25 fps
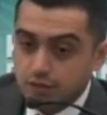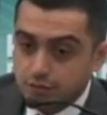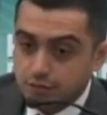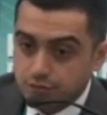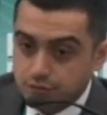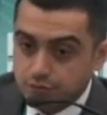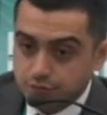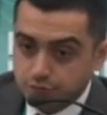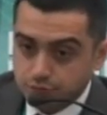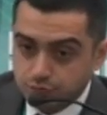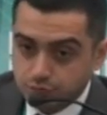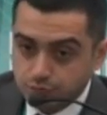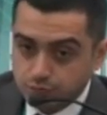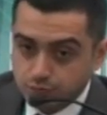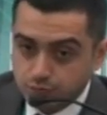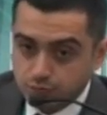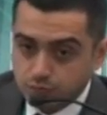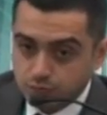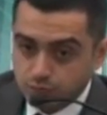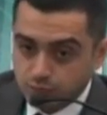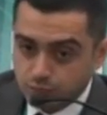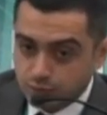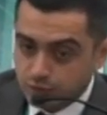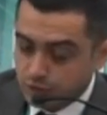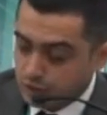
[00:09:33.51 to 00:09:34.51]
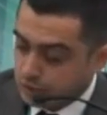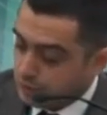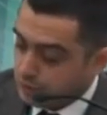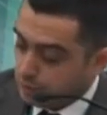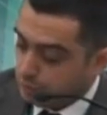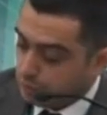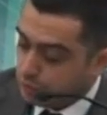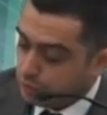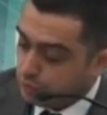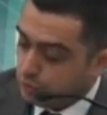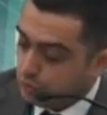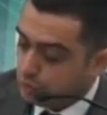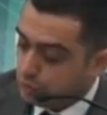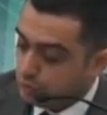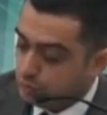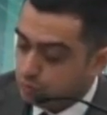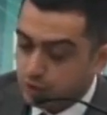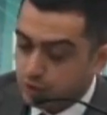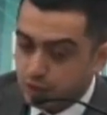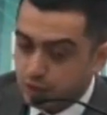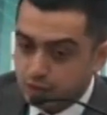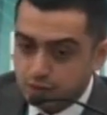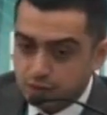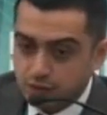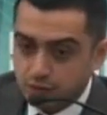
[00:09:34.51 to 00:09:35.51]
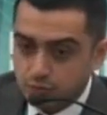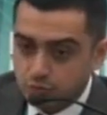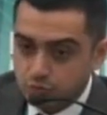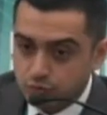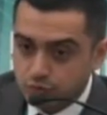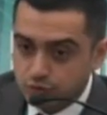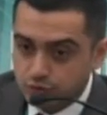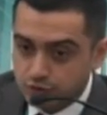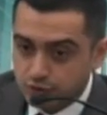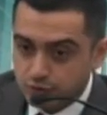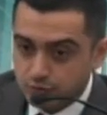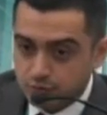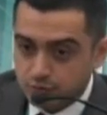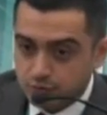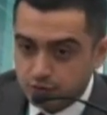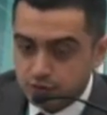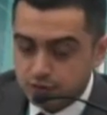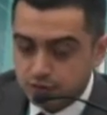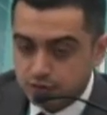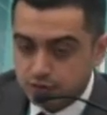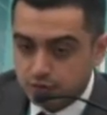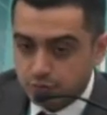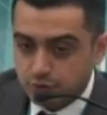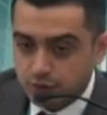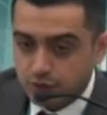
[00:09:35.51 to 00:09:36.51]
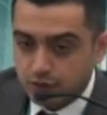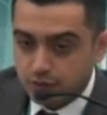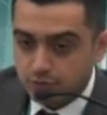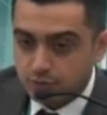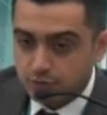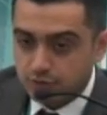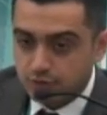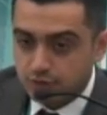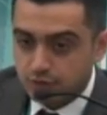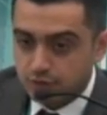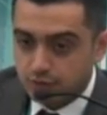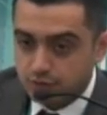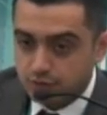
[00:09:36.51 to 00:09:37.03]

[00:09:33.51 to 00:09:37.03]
И есть определенные планы на будущее. Мы собираемся э,